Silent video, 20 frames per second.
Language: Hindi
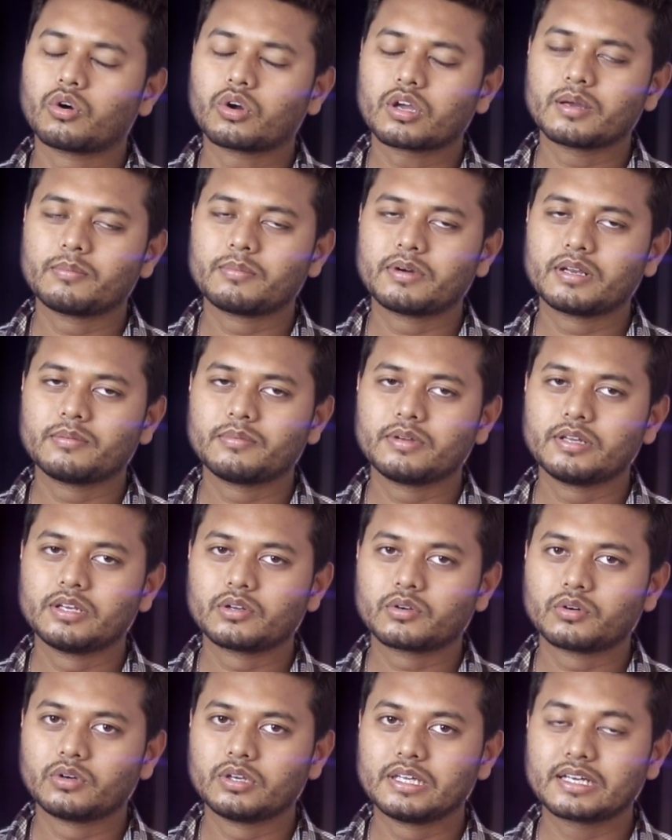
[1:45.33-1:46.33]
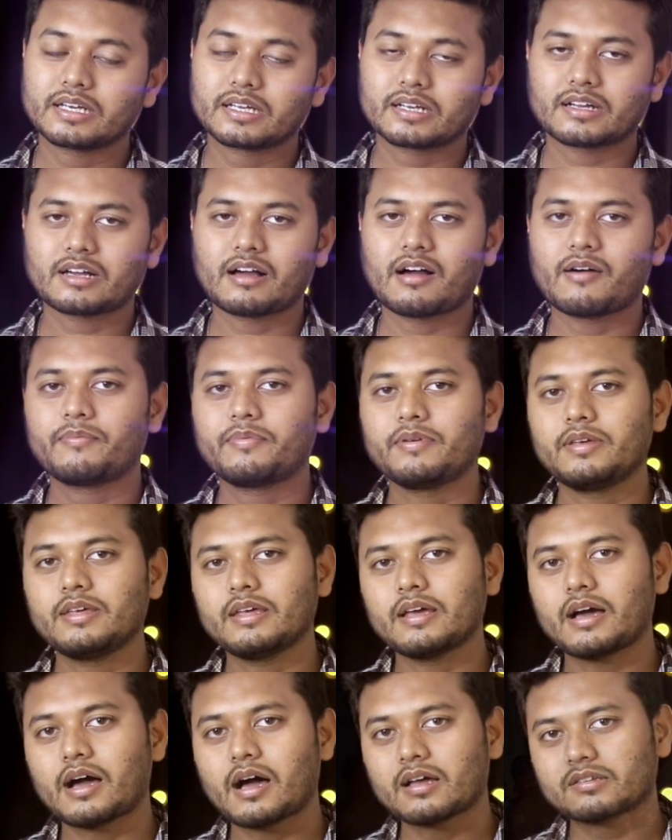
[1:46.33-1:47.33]
के मन में इनको लेकर काफ़ी
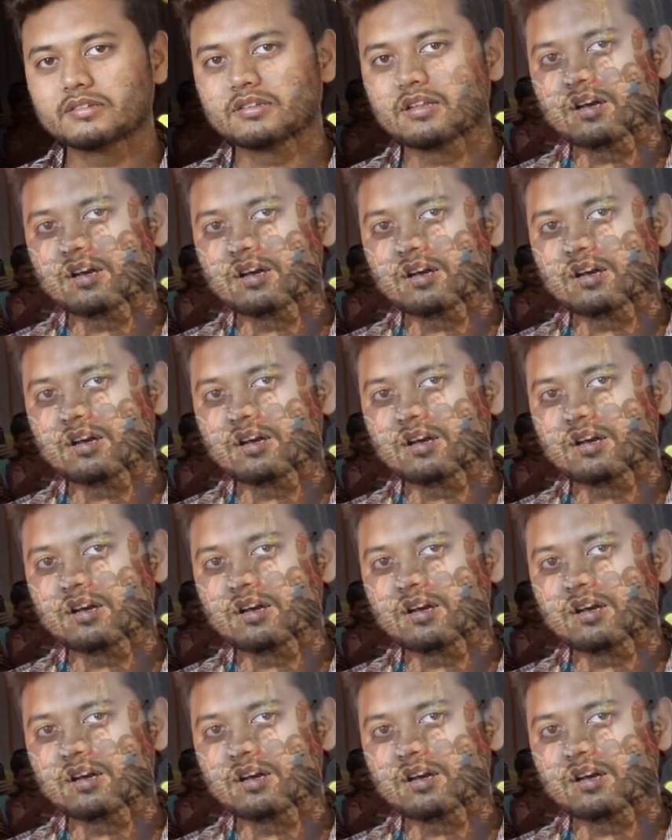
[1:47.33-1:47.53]
आस्था